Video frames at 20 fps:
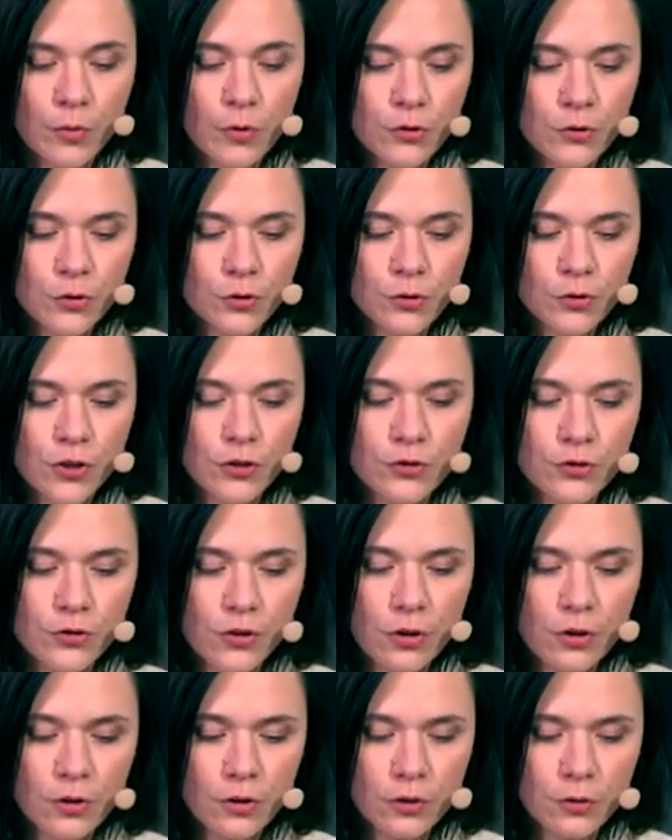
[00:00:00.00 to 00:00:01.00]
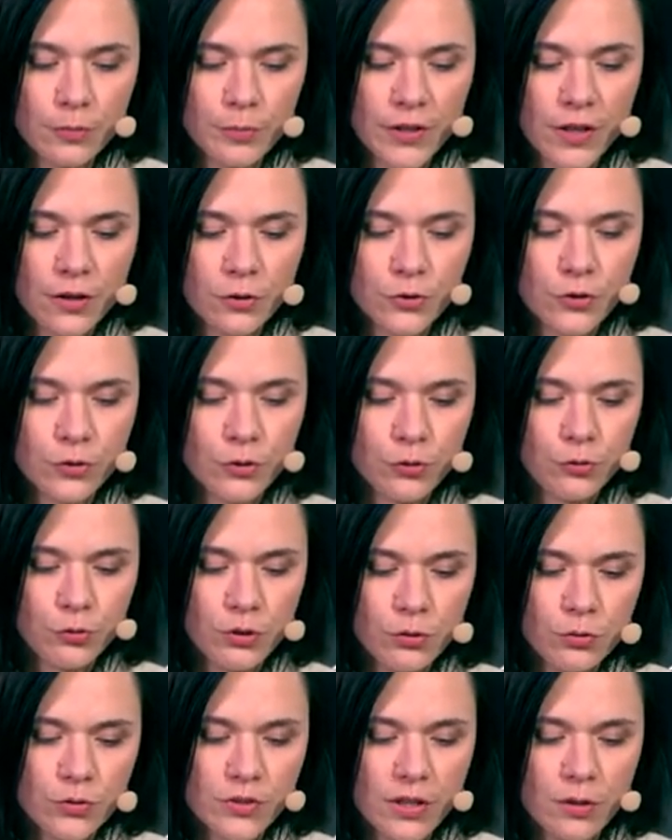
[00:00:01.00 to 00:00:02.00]
Bonjour jeunes gens, bien
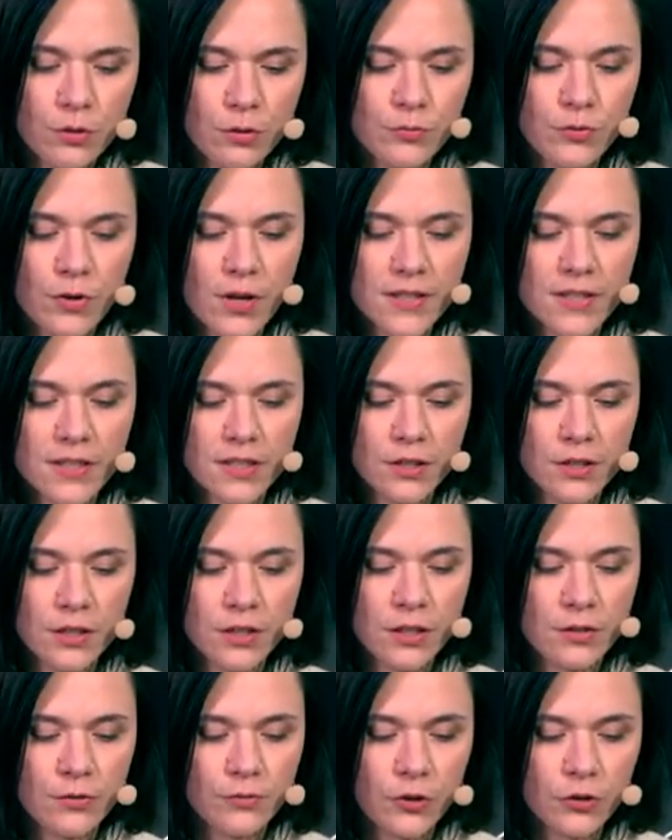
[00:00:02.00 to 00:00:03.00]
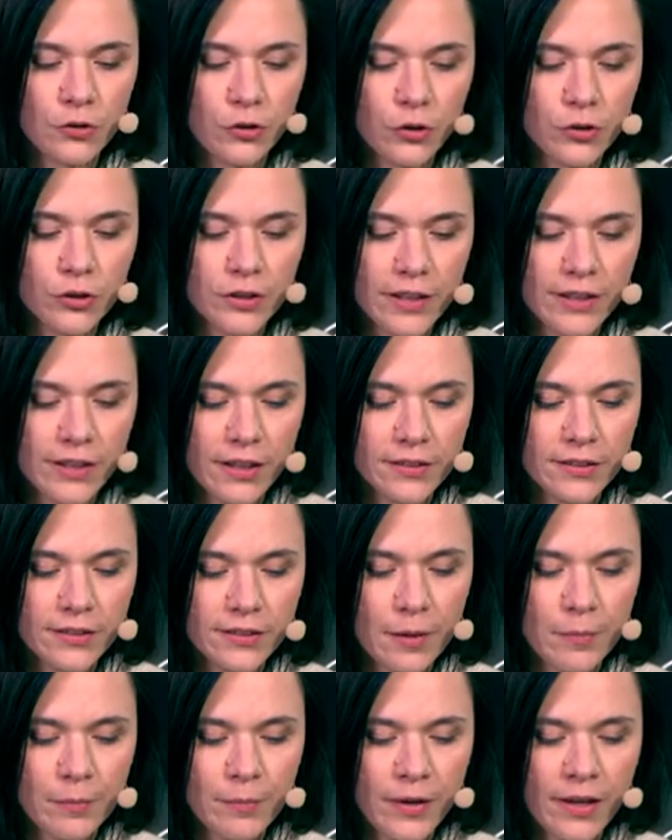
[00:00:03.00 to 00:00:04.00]
aujourd'hui nous allons voir si votre cahier de
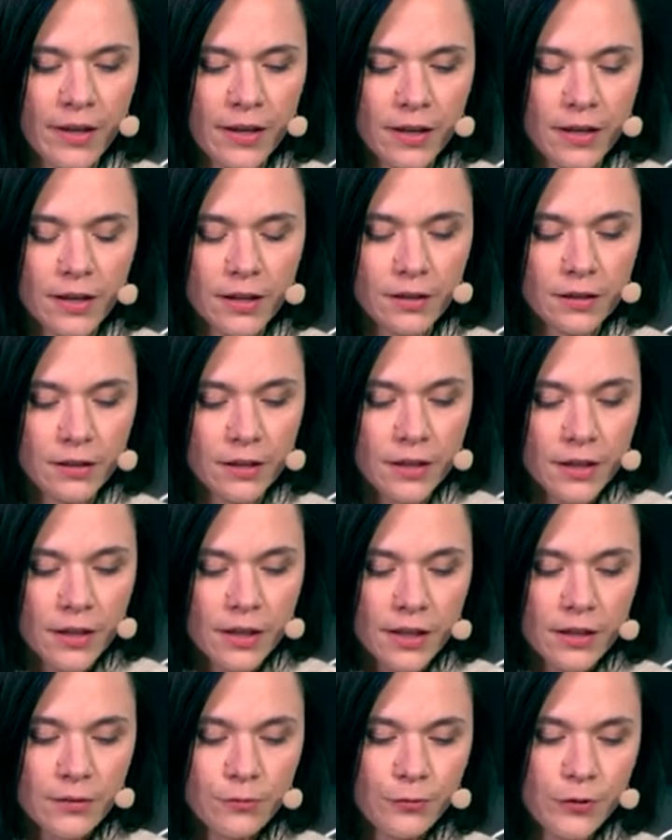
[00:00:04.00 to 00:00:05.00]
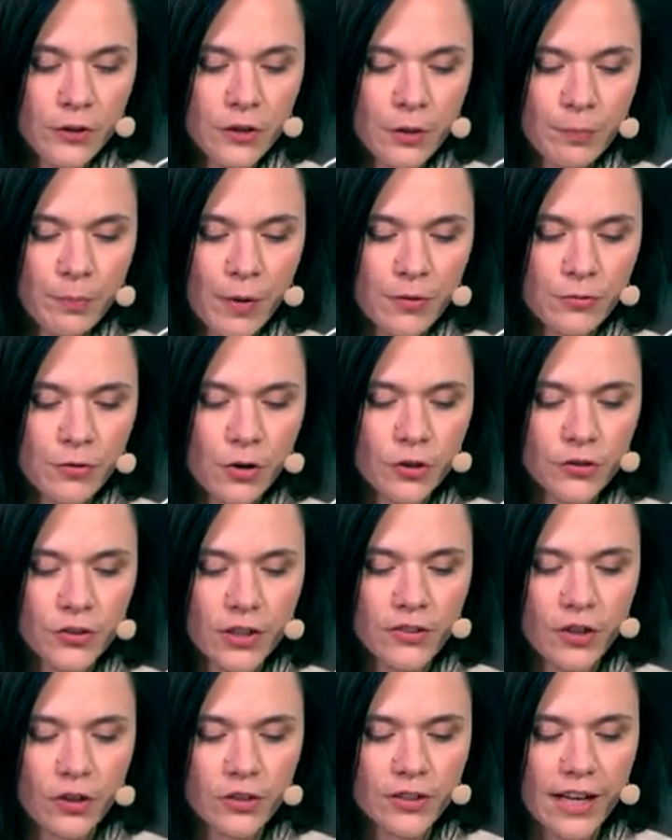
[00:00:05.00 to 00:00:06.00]
grammaire finit par vous
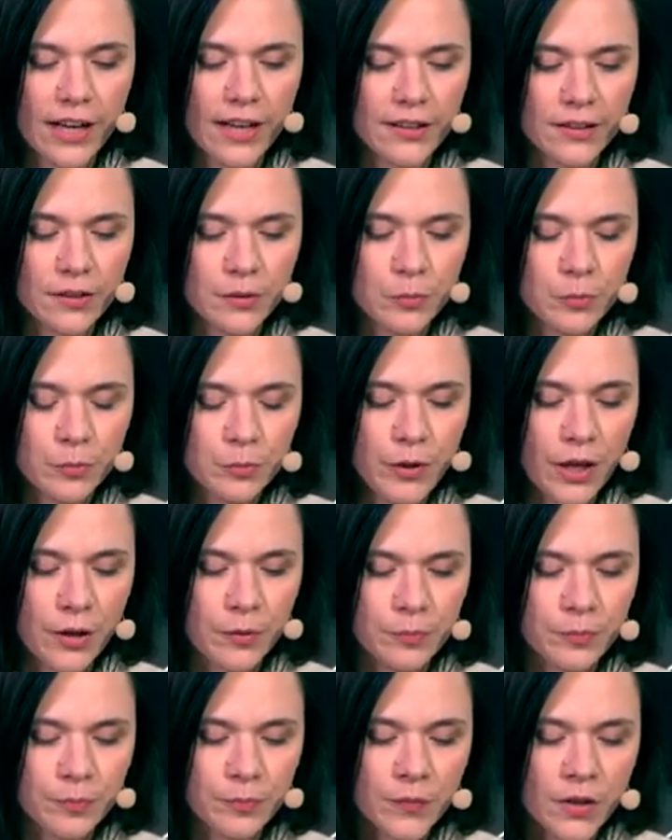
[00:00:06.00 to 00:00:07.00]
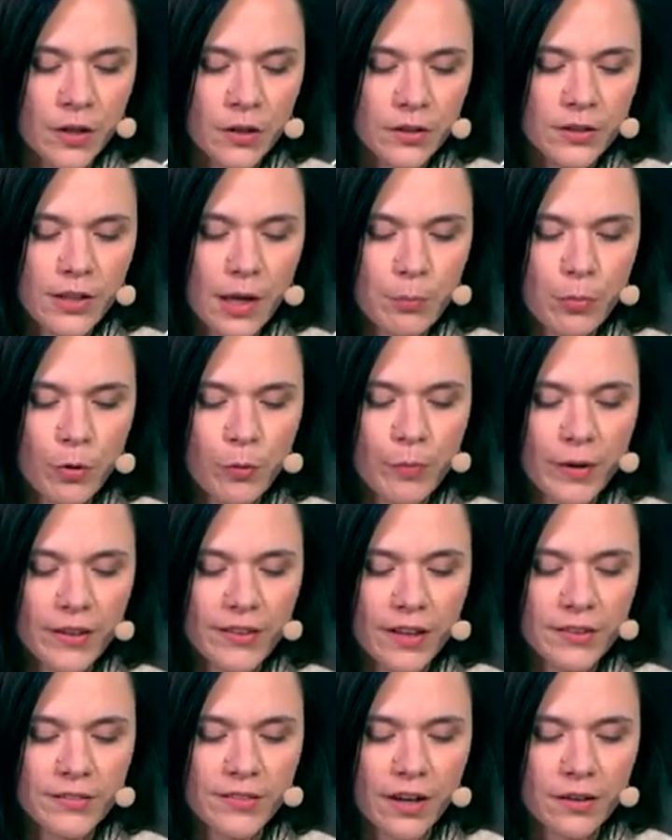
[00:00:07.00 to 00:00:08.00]
rentrer dans le crâne. Bien, y a bon
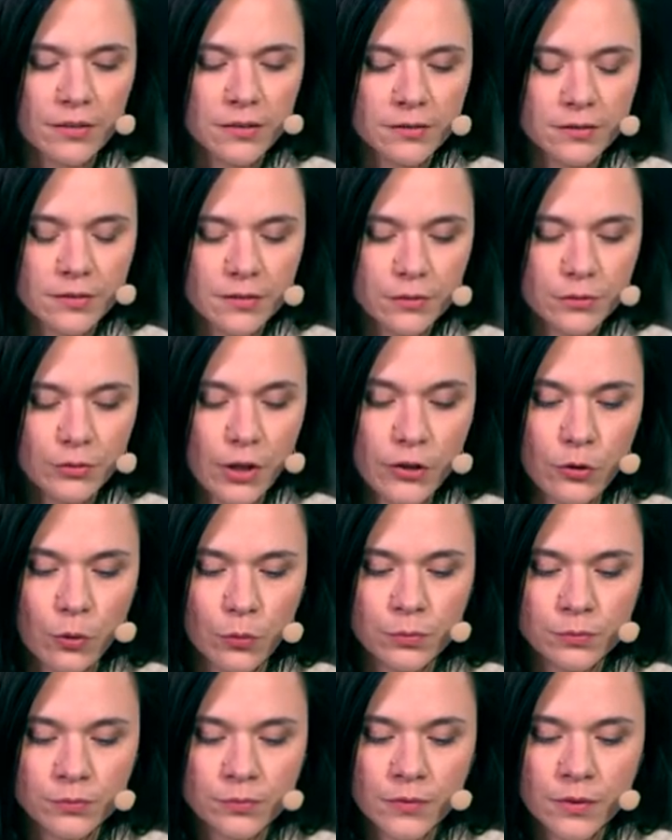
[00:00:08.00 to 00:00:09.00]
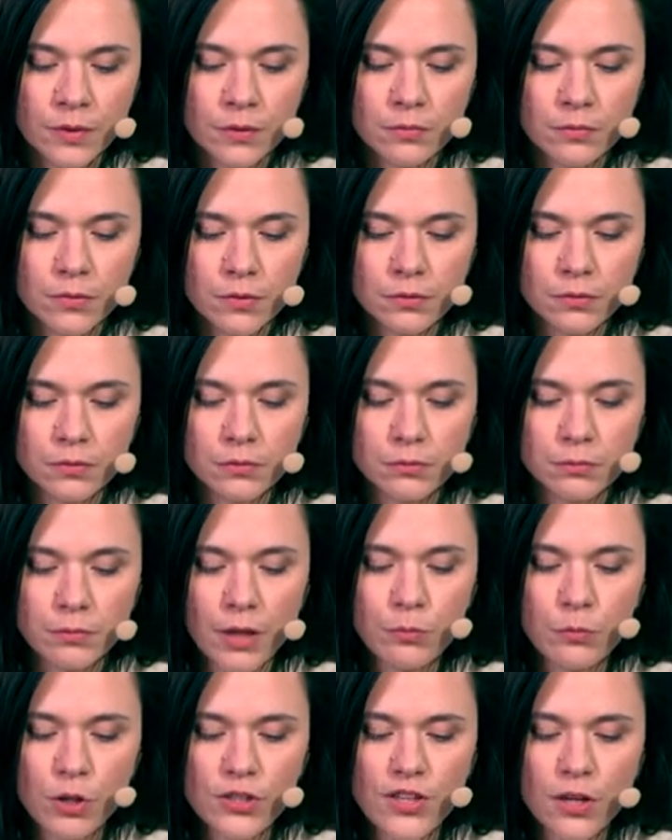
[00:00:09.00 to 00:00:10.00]
Voyons.
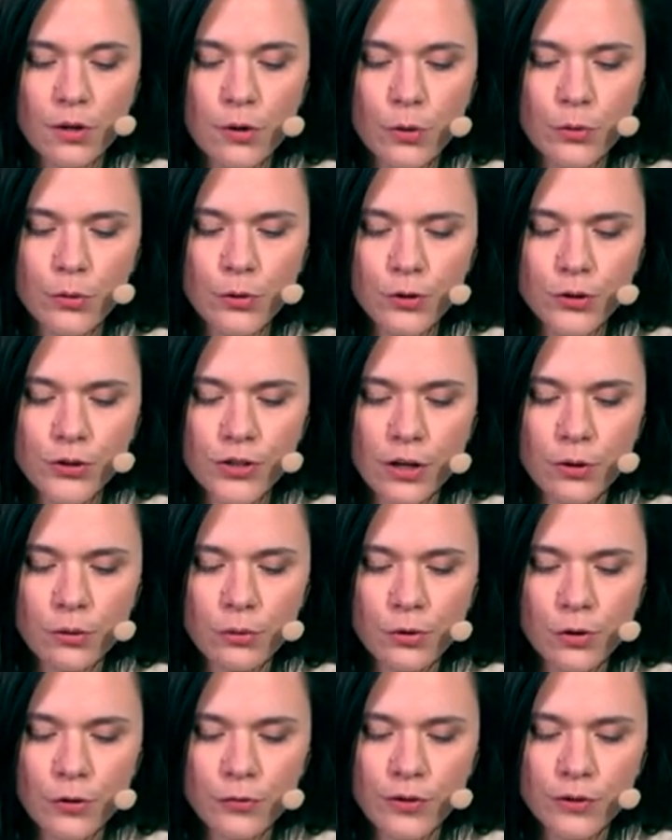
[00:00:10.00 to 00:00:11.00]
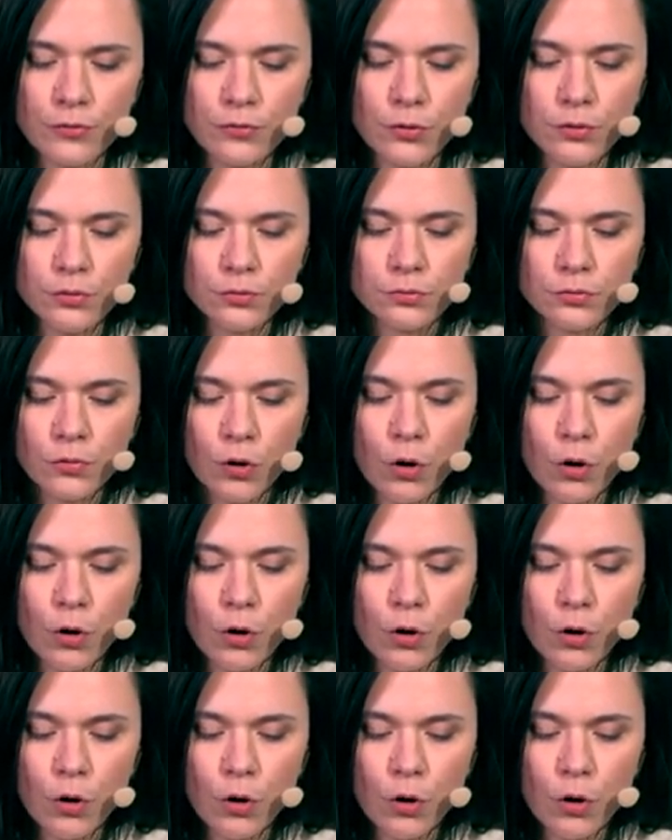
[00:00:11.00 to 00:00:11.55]
Mademoiselle Lehuche, allons, levez-vous.